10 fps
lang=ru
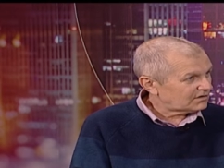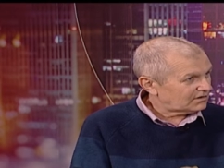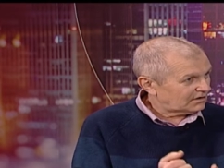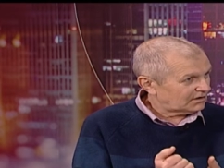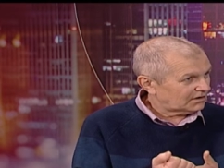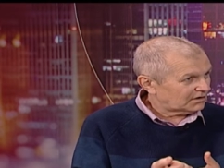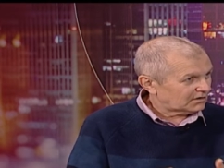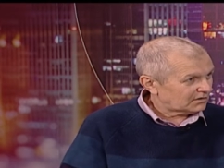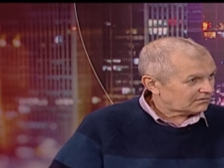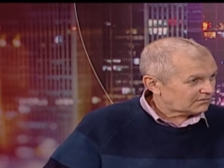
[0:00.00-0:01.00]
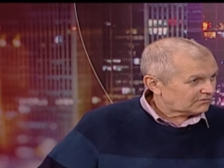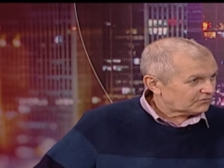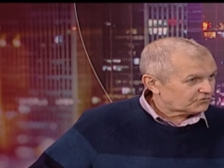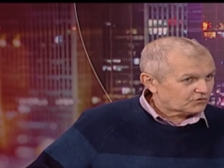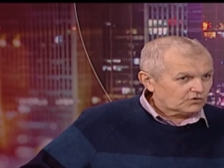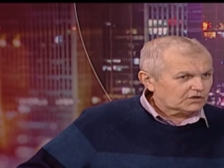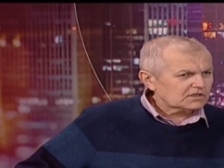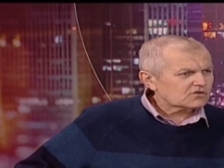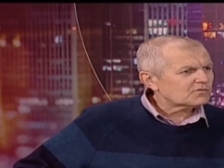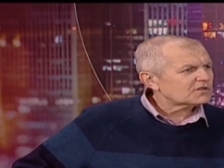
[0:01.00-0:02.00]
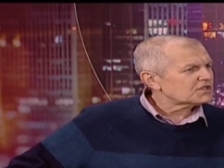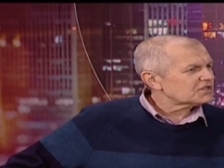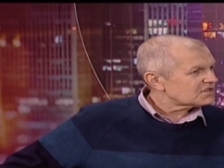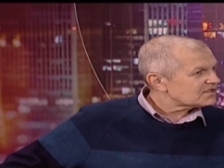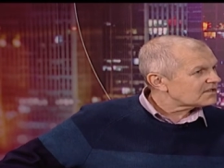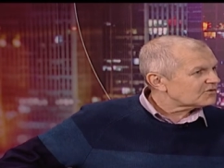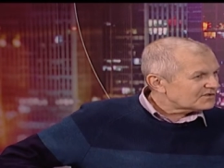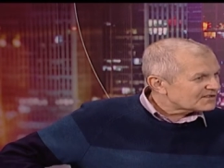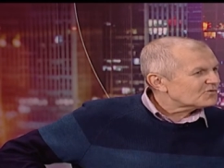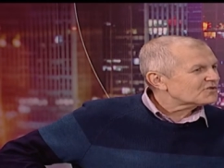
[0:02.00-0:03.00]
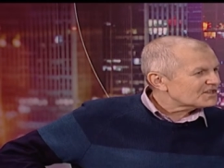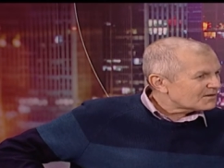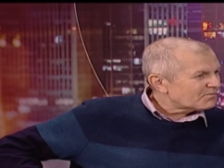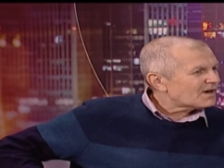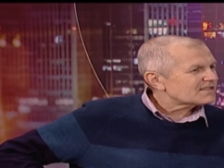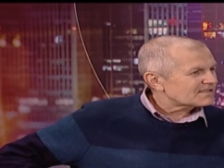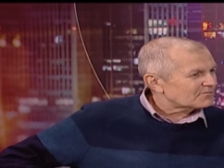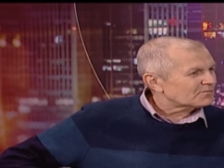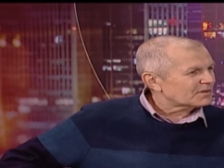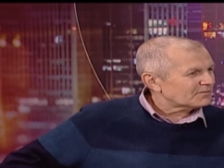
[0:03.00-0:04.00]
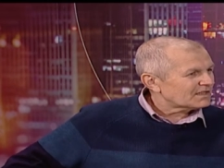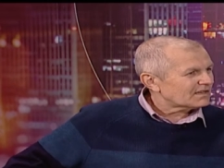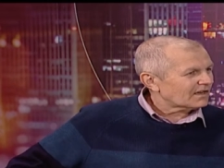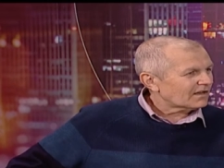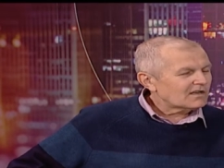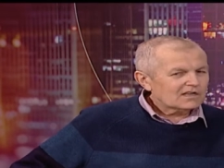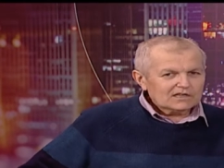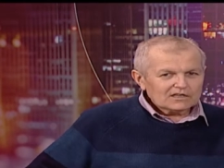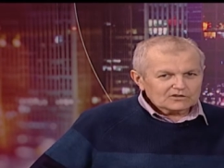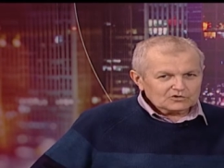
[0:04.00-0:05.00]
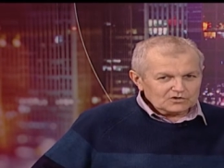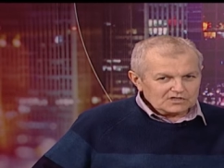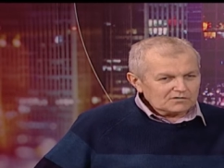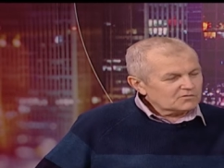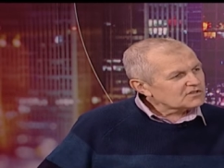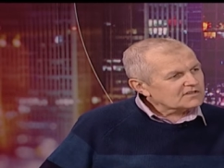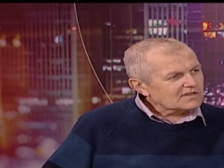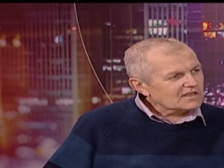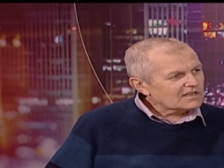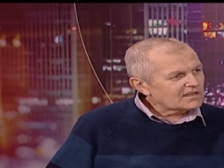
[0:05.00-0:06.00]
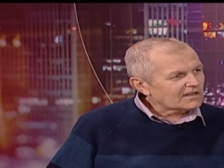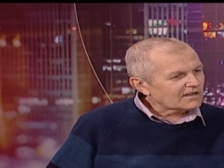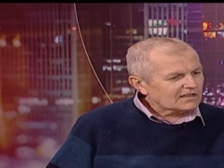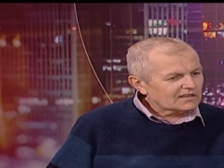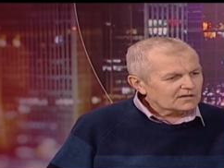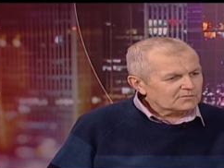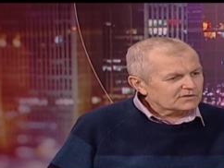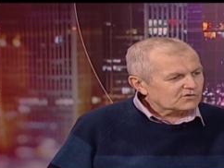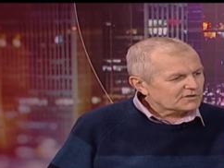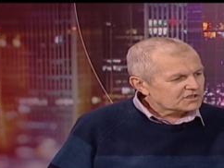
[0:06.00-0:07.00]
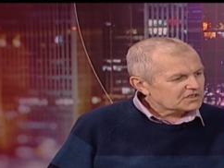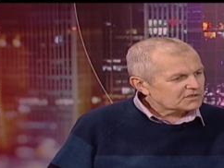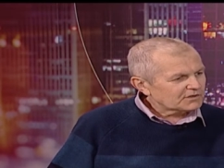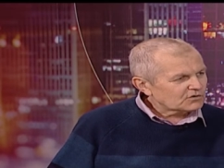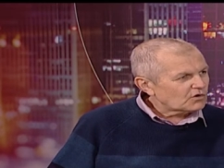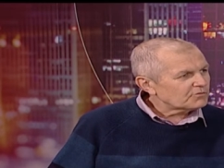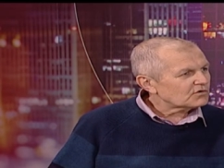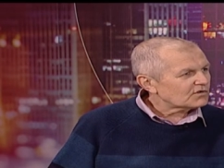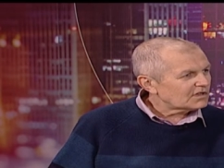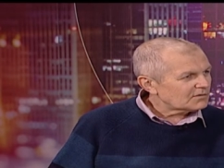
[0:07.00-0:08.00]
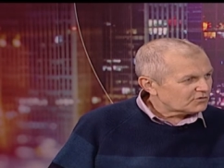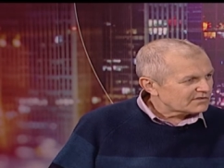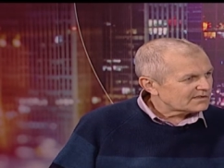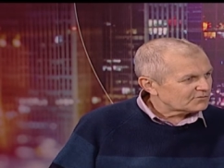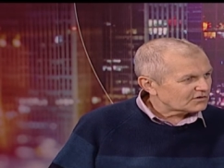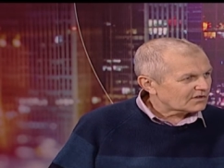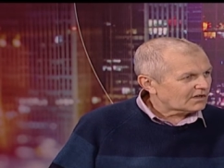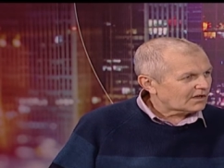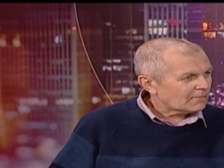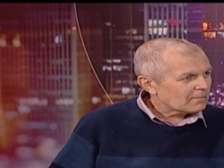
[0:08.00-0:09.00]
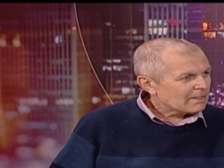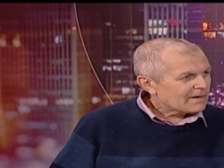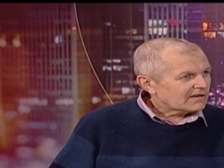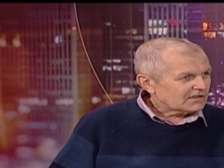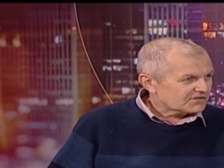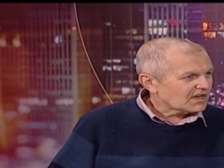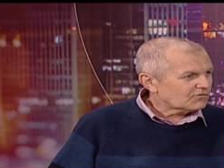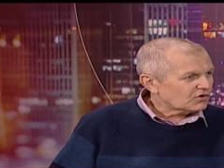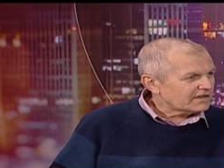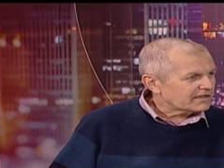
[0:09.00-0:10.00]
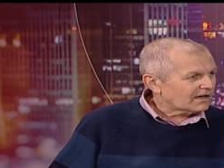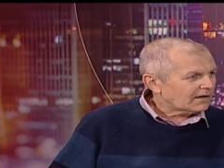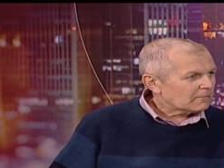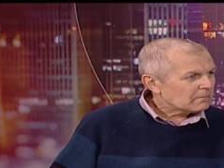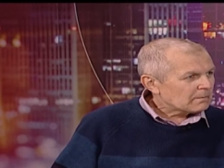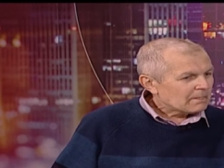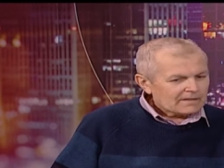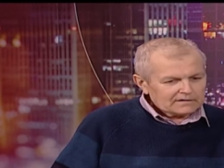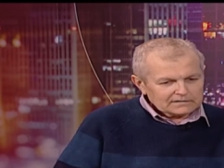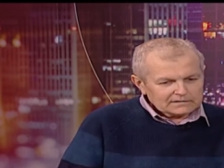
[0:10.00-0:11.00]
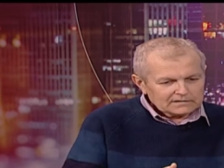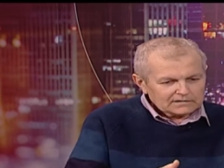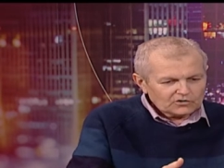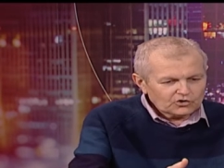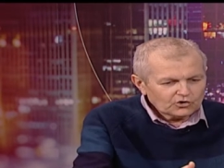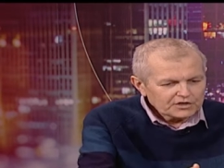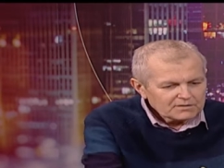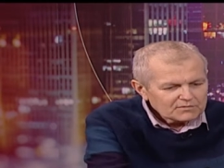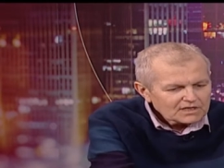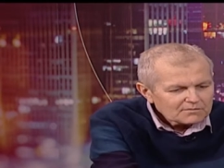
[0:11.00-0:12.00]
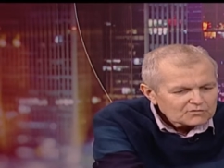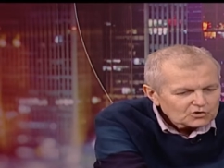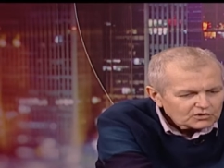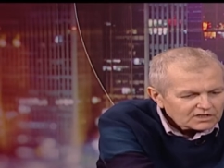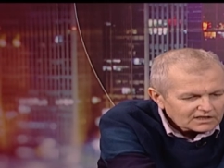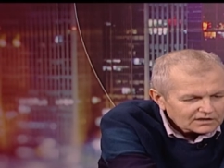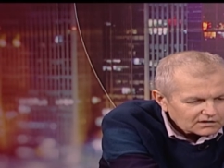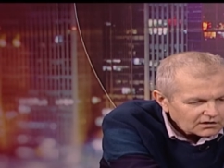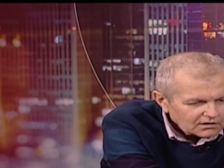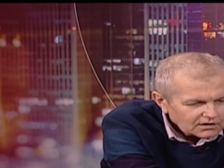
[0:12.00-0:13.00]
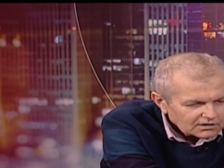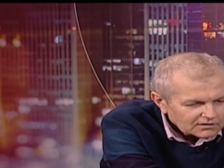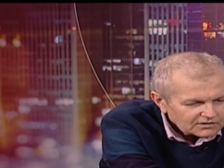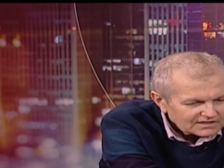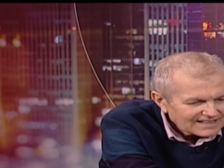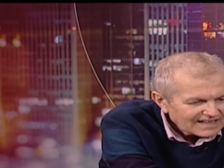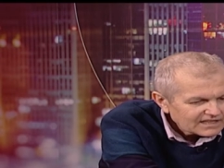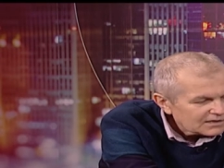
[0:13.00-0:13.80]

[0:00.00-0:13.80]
и вдруг этот сумасшедший становится очень опасным, понимаете как? То же самое можно сказать о Гитлере. Гитлер был сумасшедшим и до Мюнхена, и после Мюнхена. И вся его клика. Но именно Мюнхен дал